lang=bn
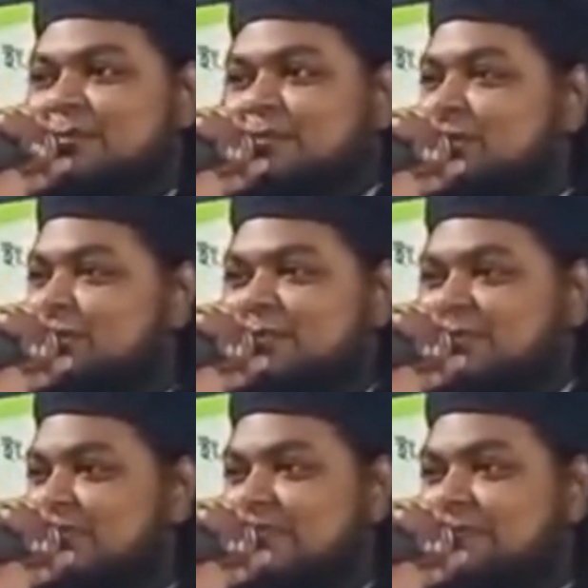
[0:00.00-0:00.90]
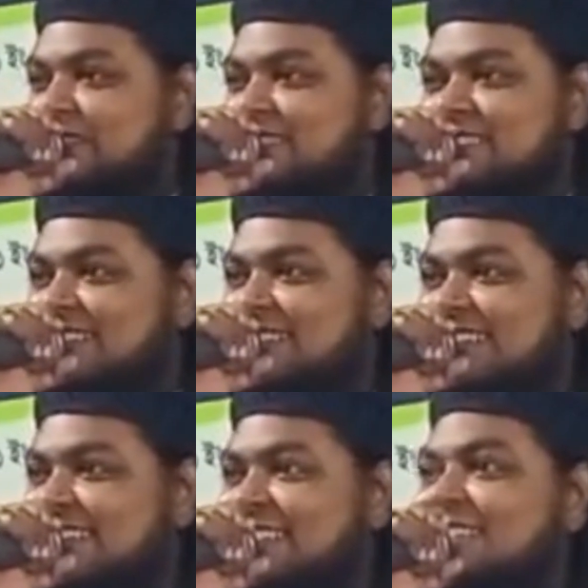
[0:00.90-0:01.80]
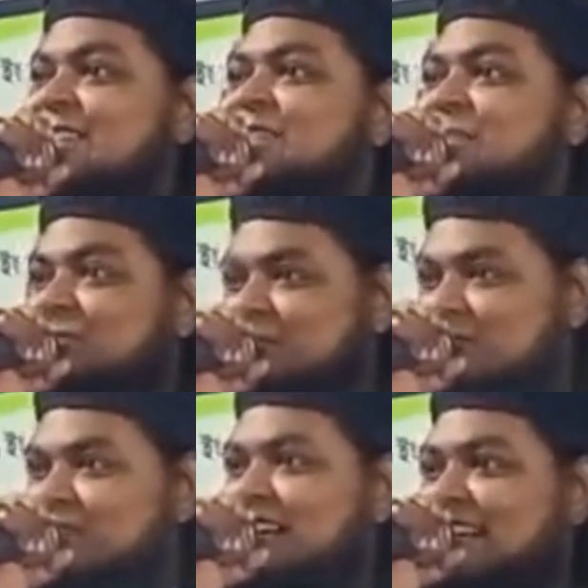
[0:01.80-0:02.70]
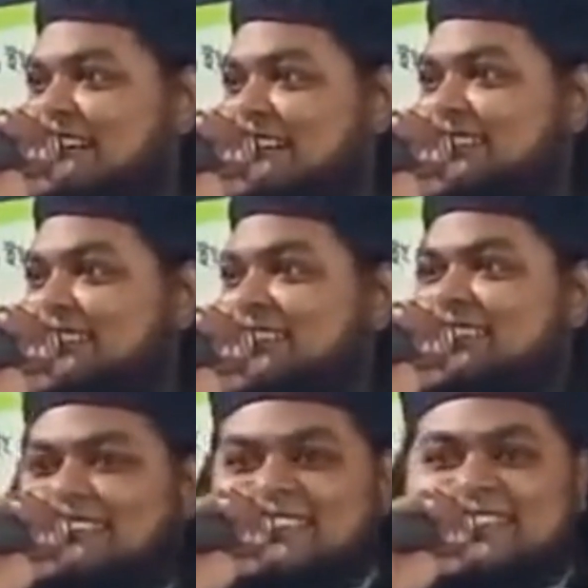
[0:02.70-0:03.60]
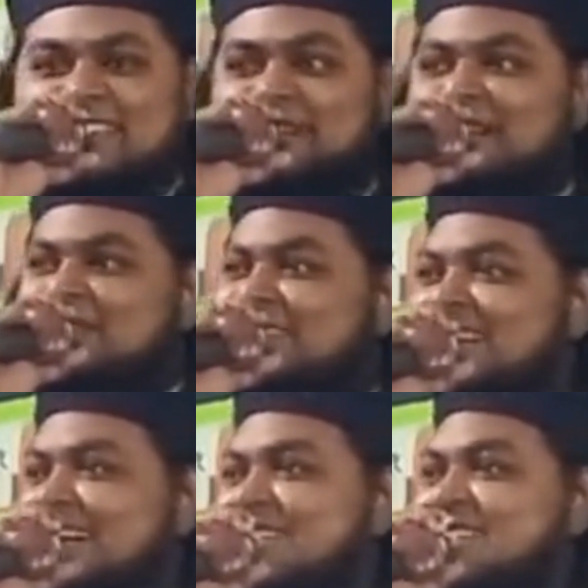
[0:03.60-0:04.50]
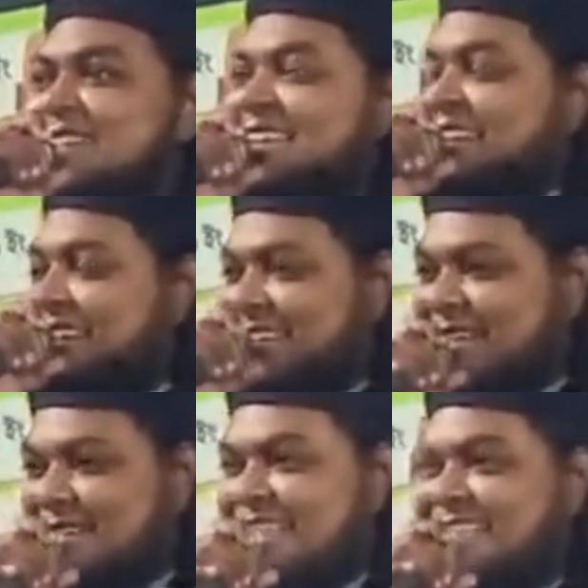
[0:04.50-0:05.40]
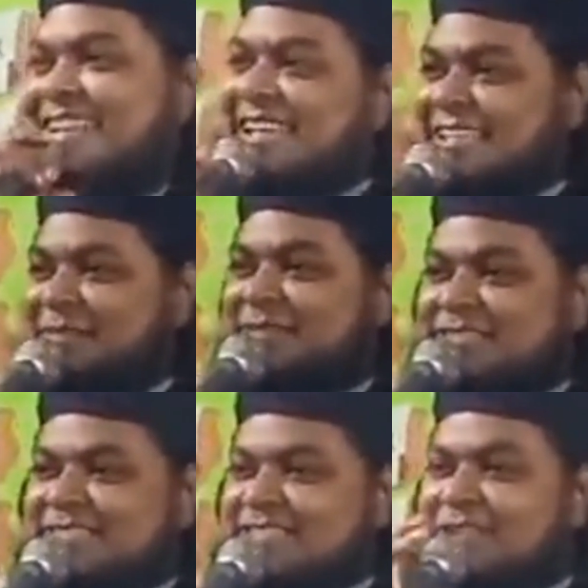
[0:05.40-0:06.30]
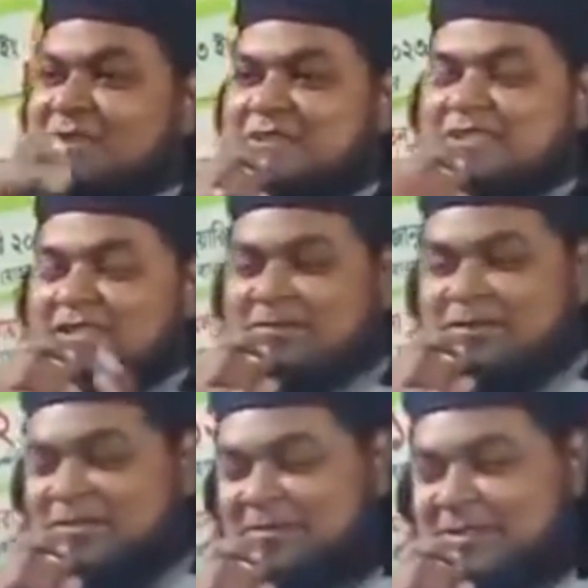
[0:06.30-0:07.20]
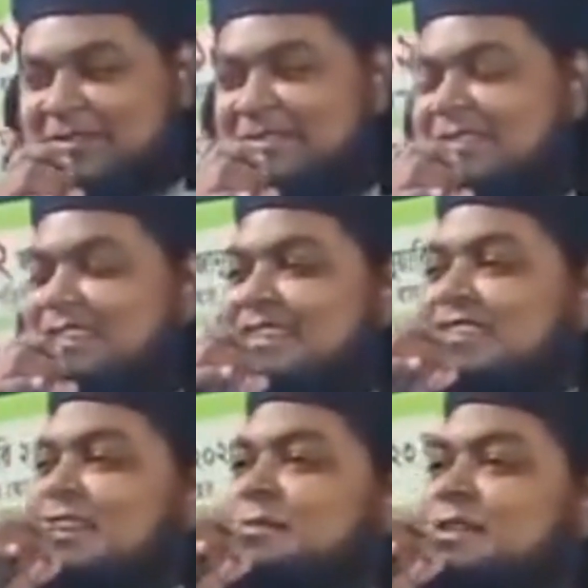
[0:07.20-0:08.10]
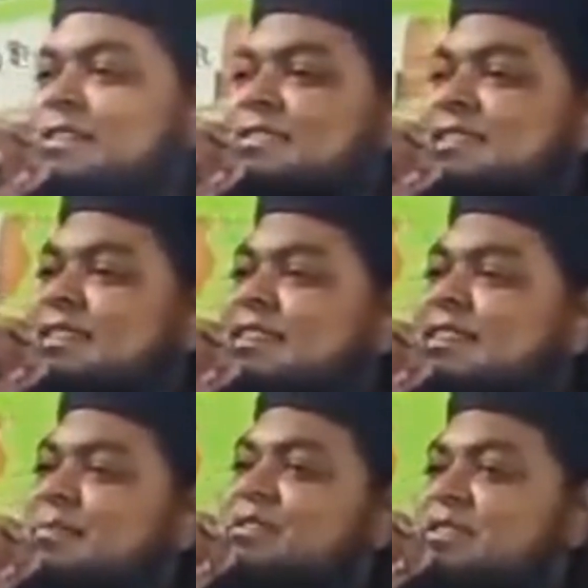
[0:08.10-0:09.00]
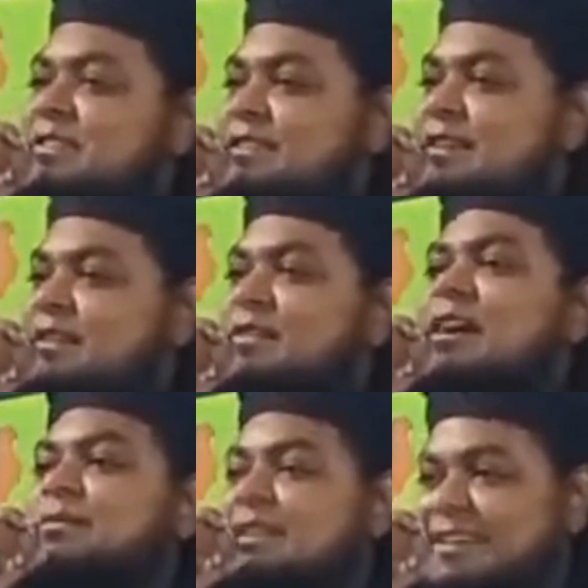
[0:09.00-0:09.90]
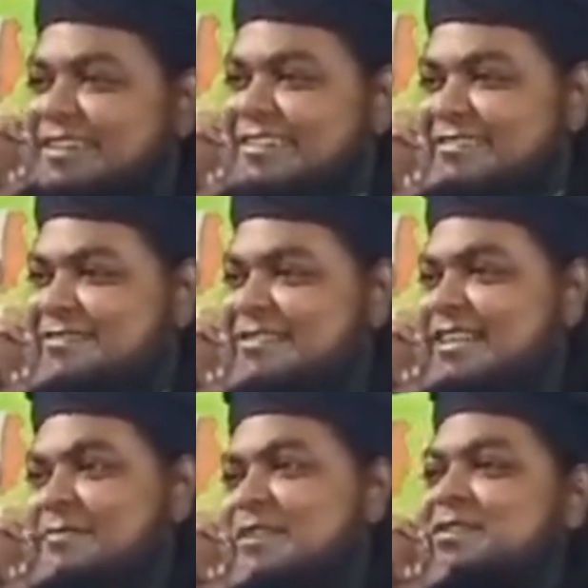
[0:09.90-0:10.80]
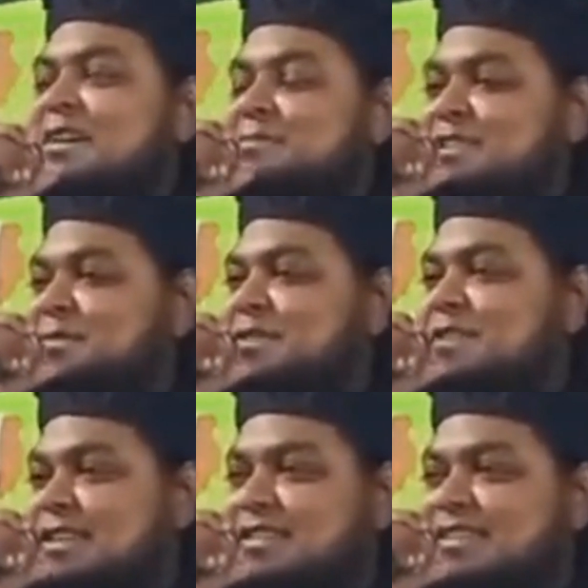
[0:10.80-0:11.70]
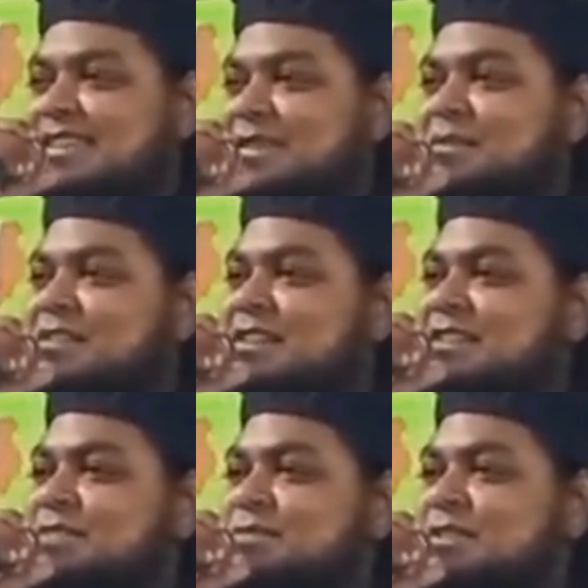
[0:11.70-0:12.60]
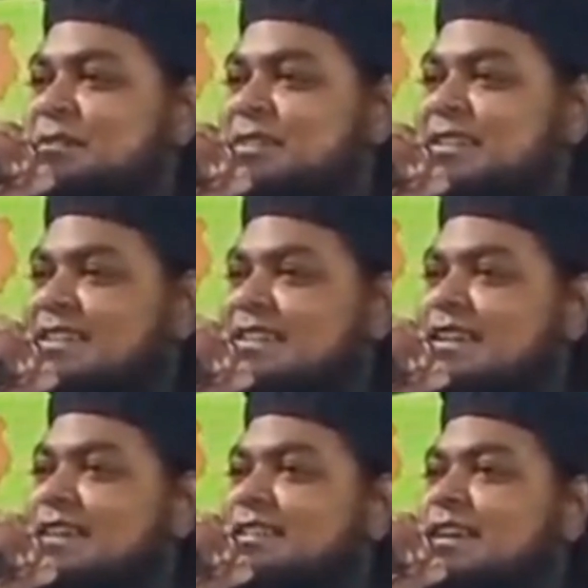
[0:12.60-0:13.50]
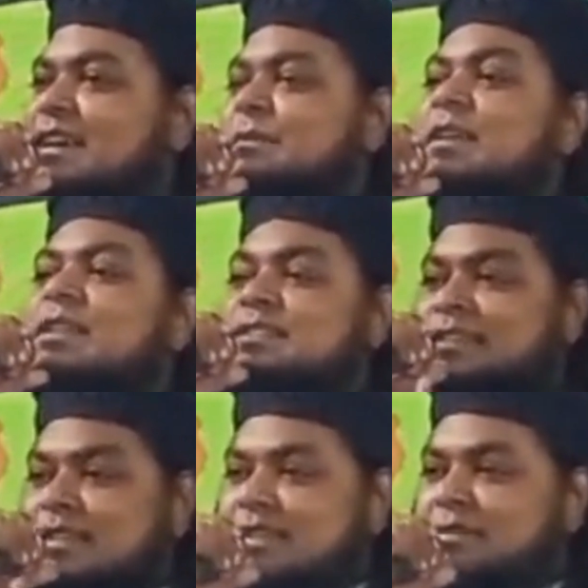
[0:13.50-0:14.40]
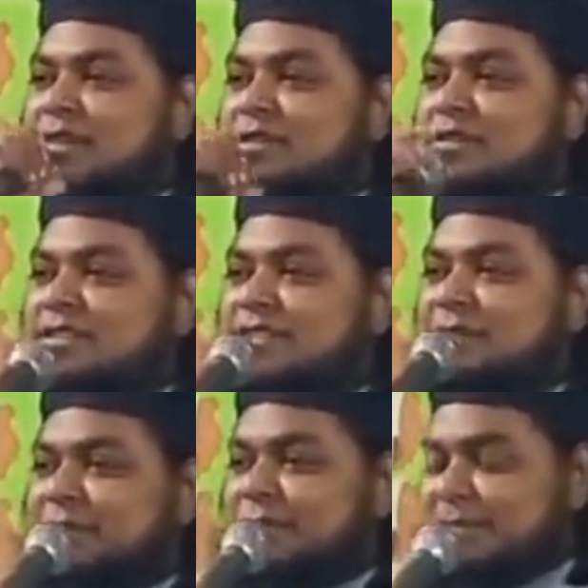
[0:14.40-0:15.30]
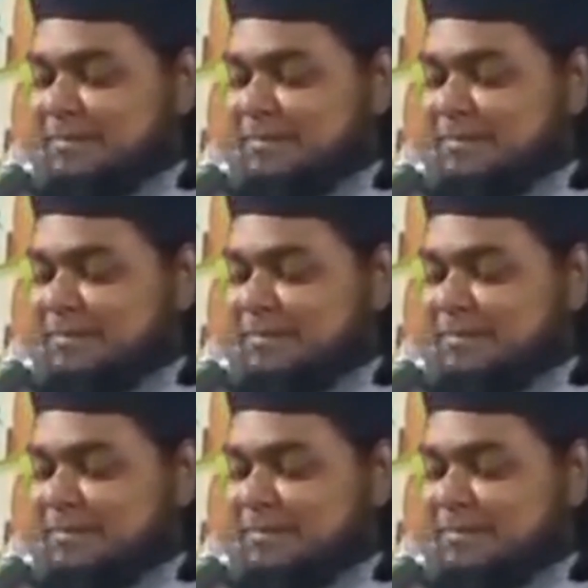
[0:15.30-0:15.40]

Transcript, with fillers: বোঝো নাই মাসলাডা দুদু খা ওই সাপ নামাজ হিকাই দিবি যাই হোক সে তার মতো করে বললেও তারপরে জিকিরের বিষয়টা দিয়ে হলো কাবিলাকে যে আপনি একটু আপনার মতো করে কি জিকিরের বিষয়টা একটু বুঝাই বলেন তাই কাবিলা জিকিরের বয়ান করতেছে এইভাবে